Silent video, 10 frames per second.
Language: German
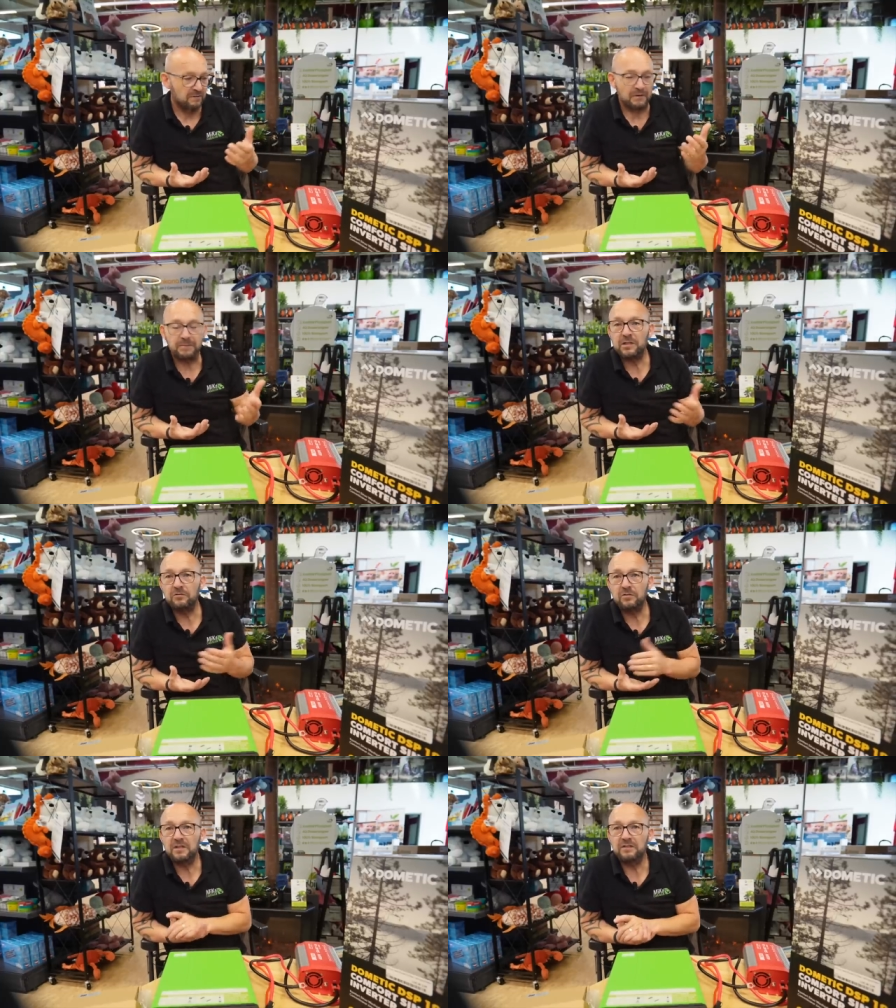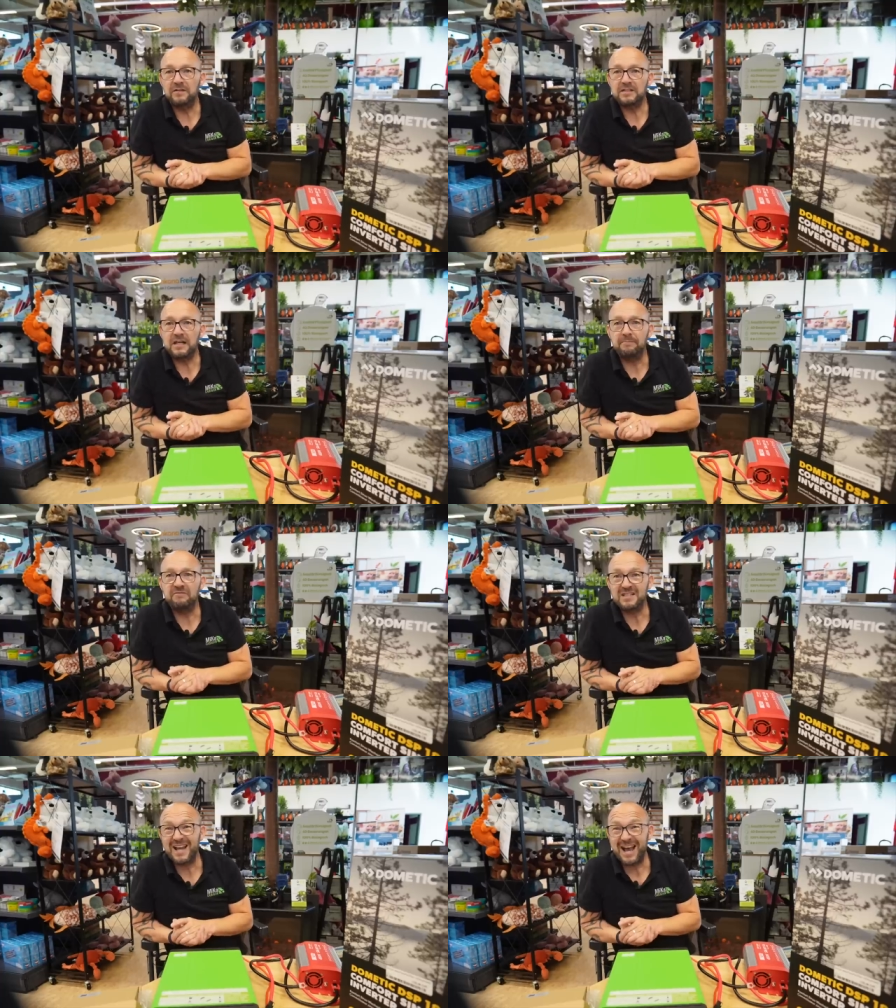Wenn wir natürlich was
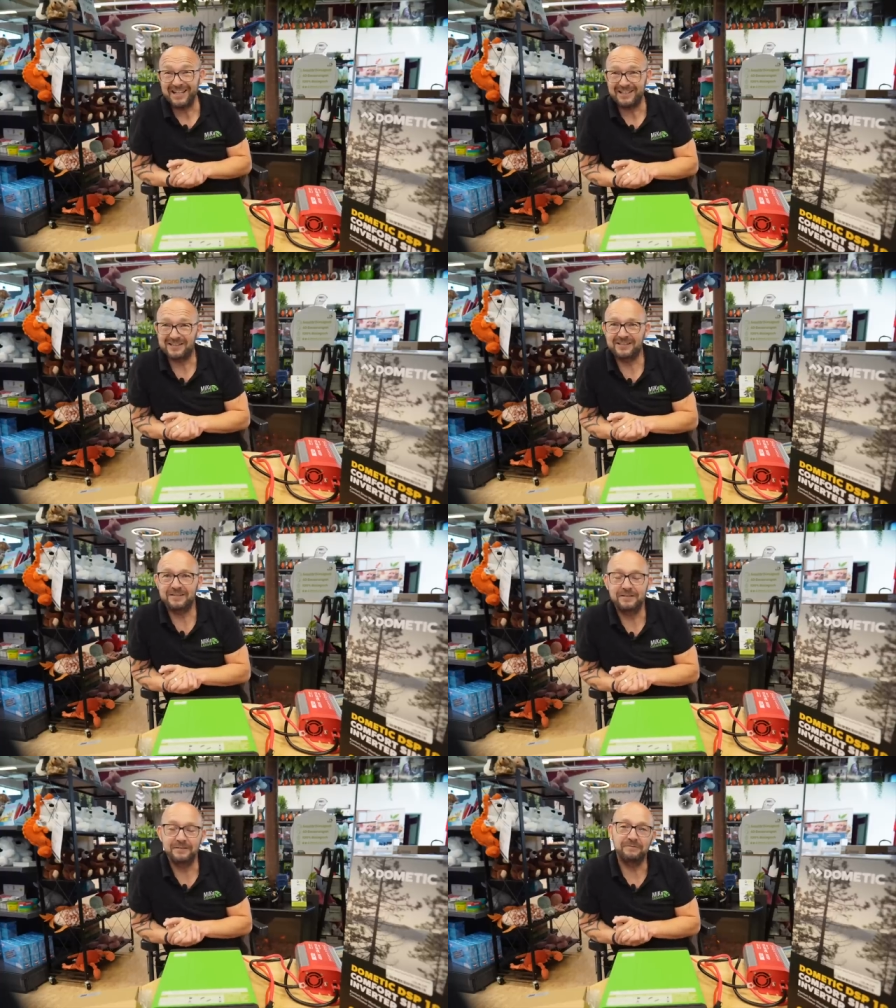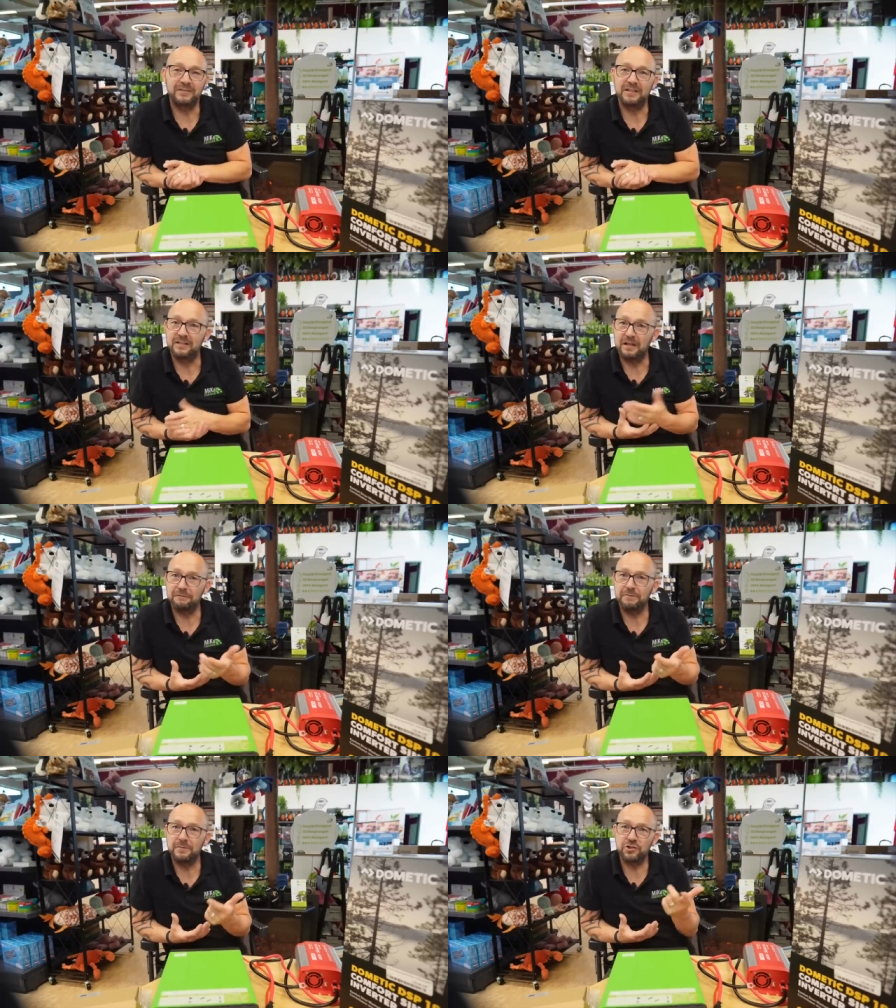haben, was heizt, wie
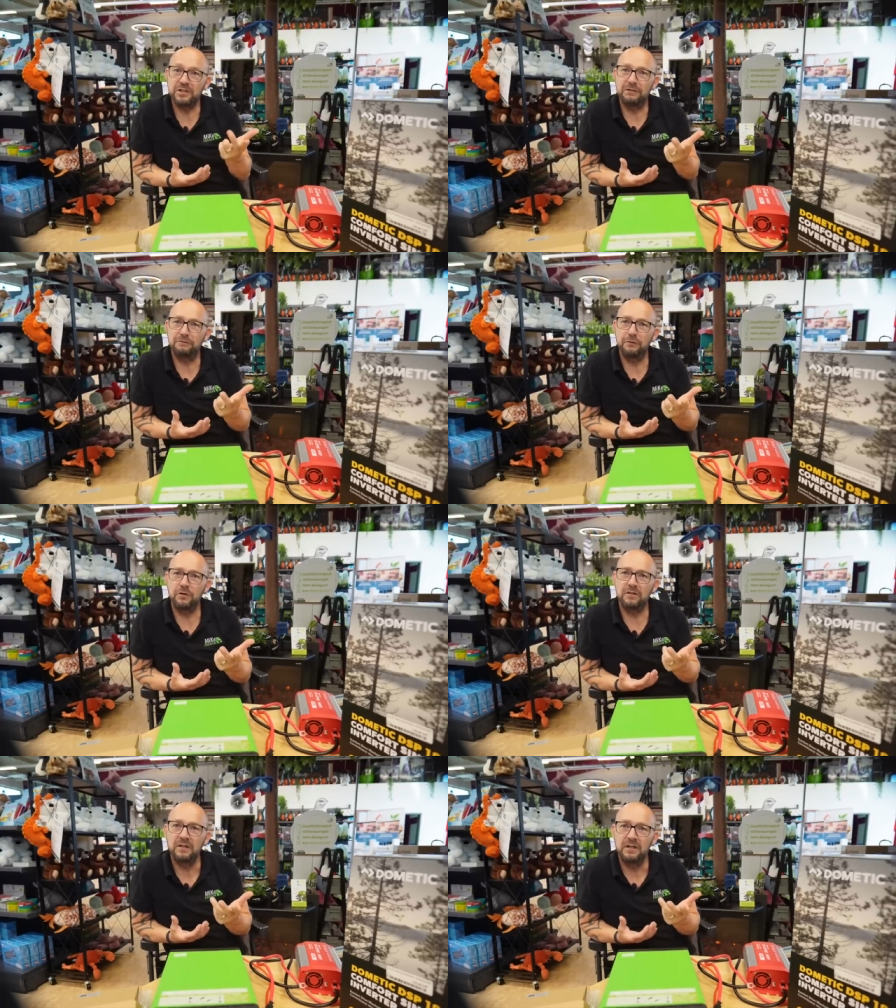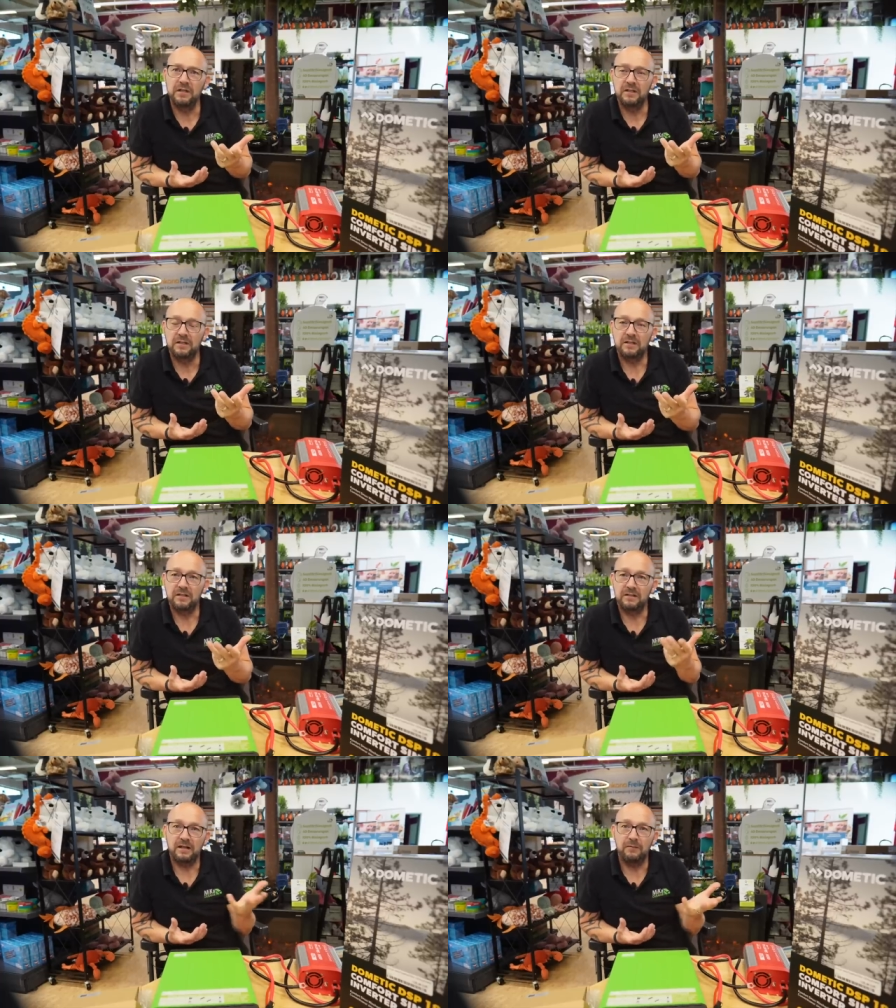Kaffeemaschine, Föhn,
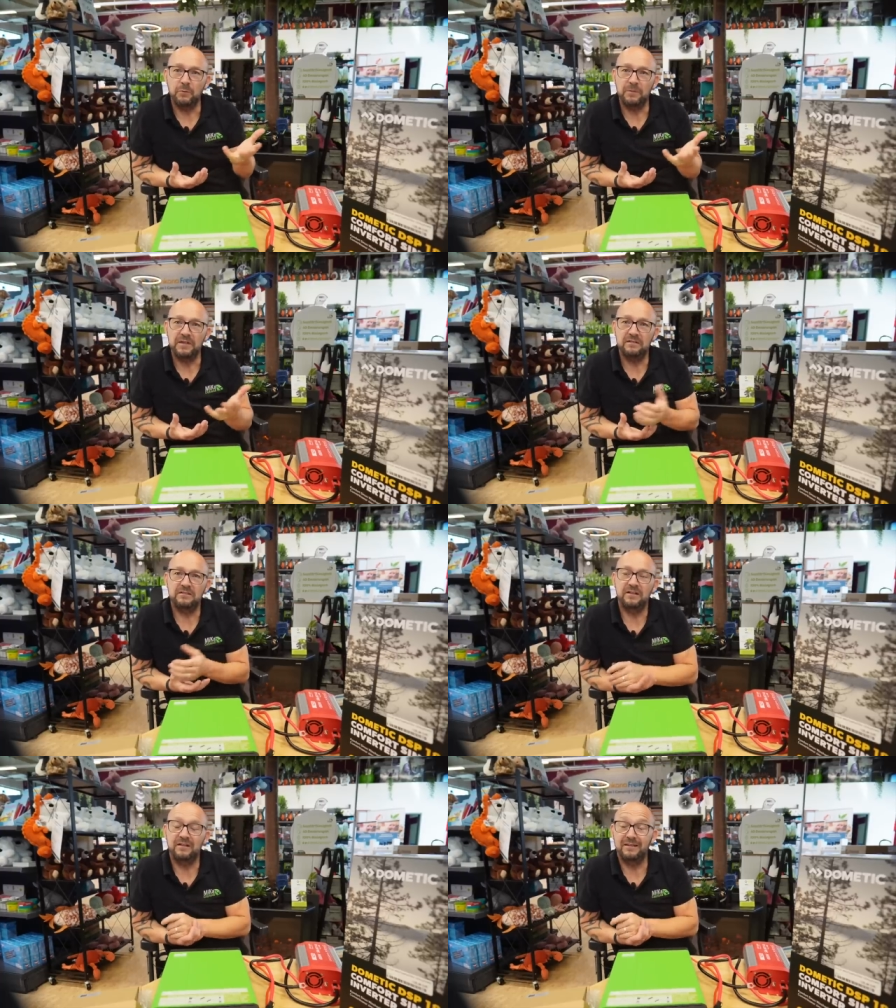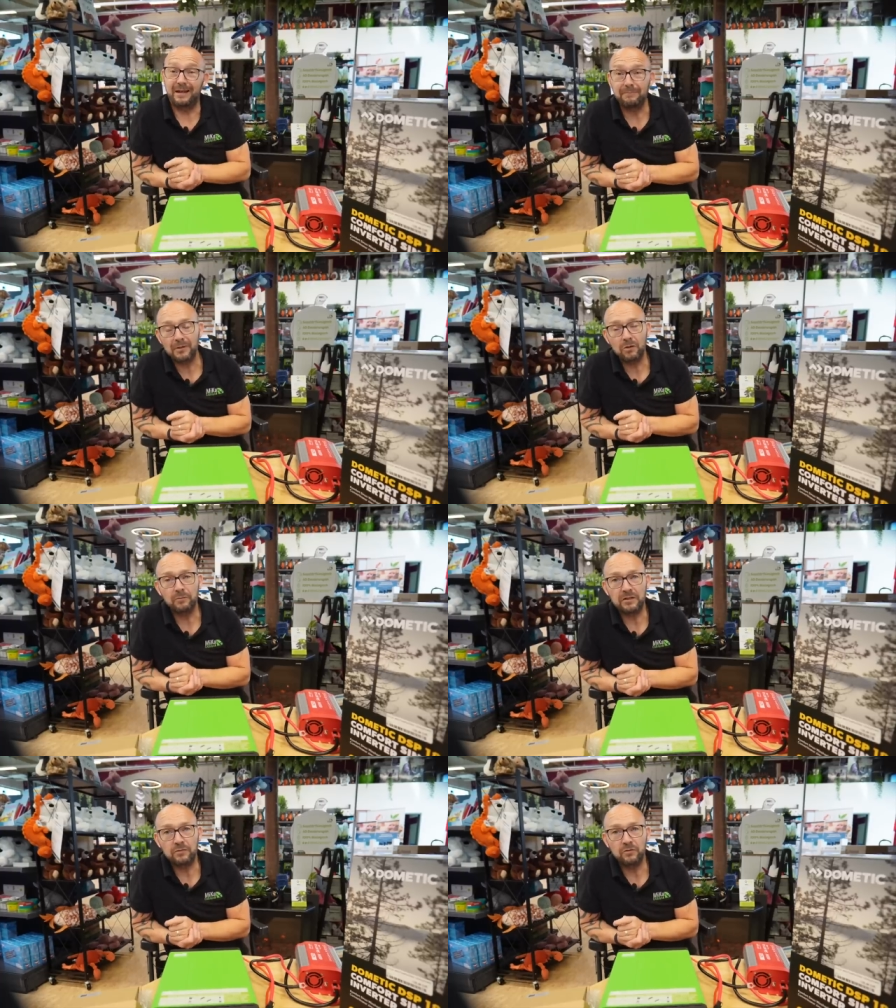äh, Thermomix, dann brauchen
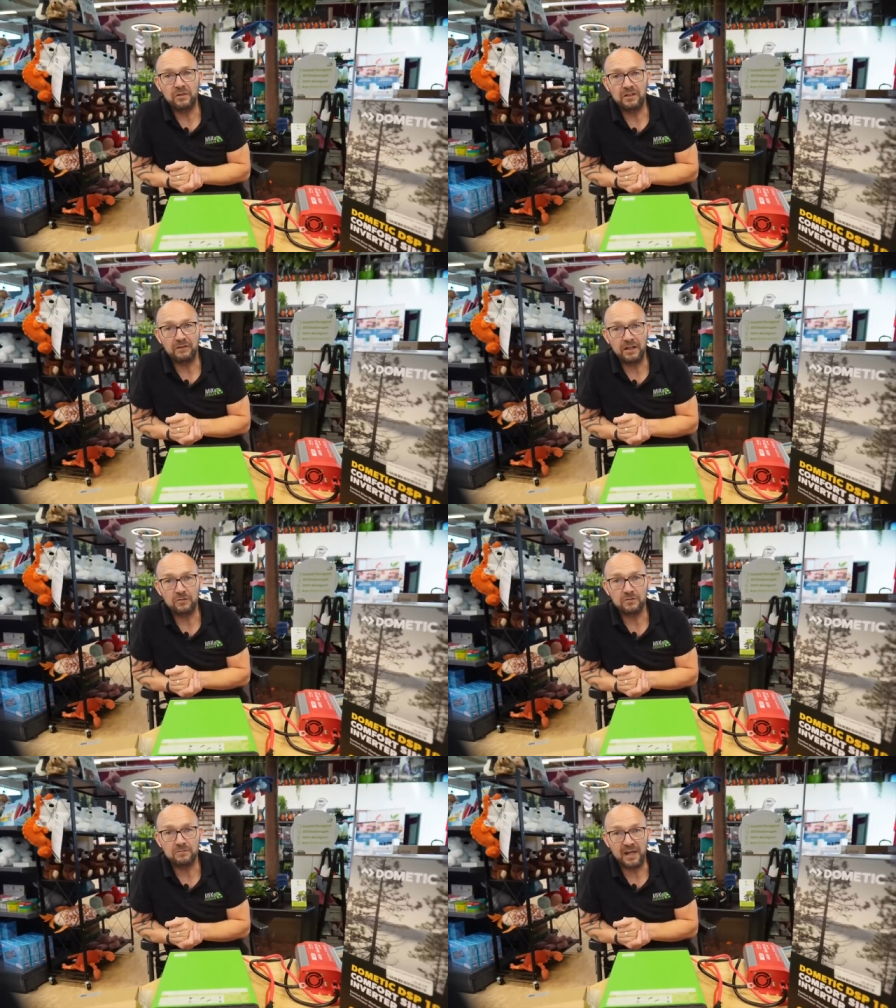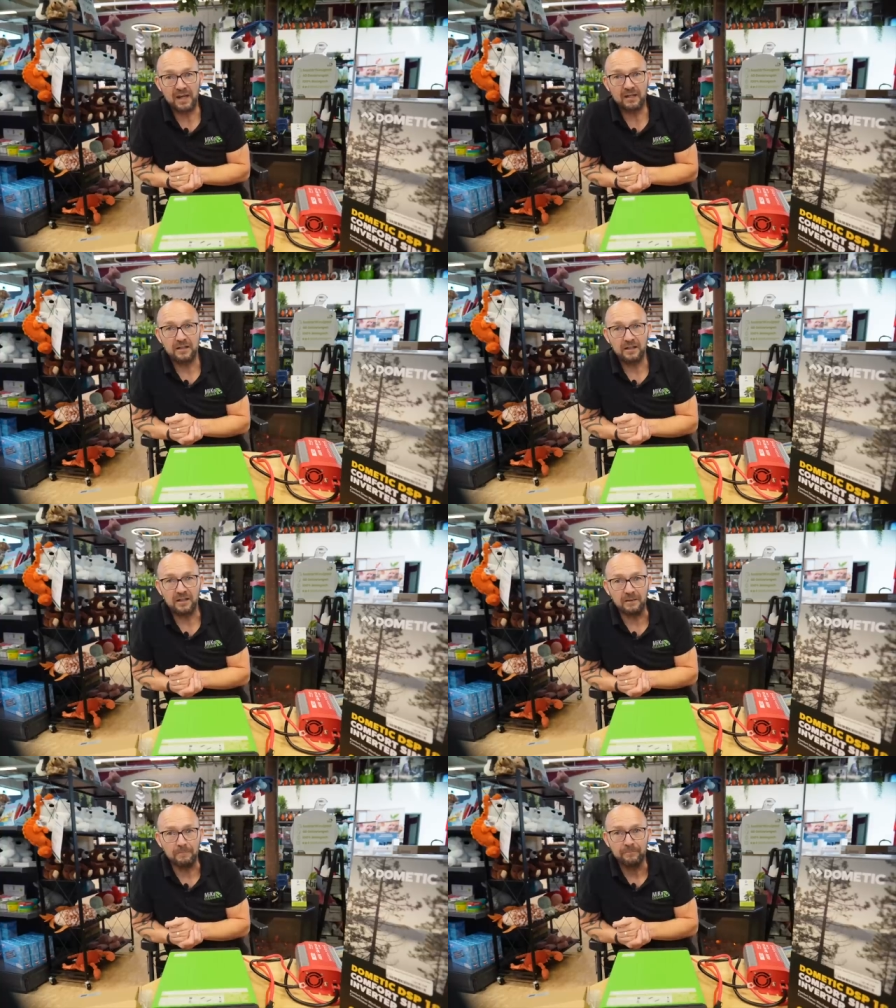wir natürlich weitaus mehr
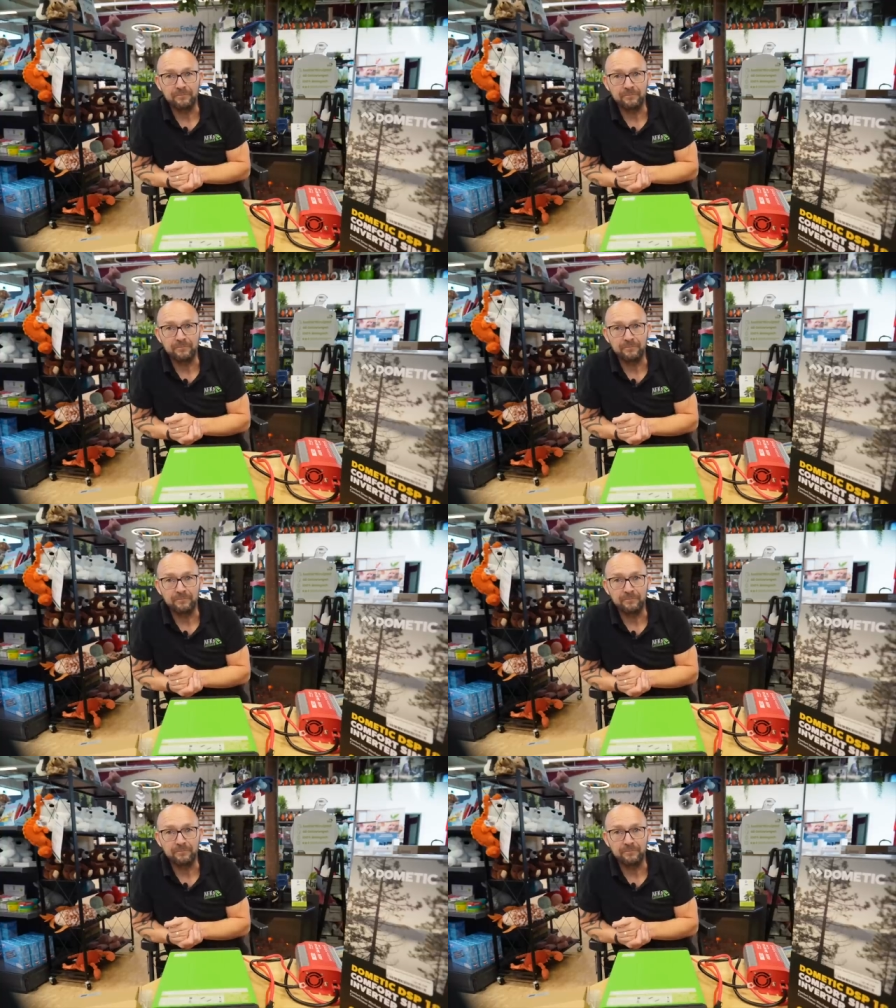Energie.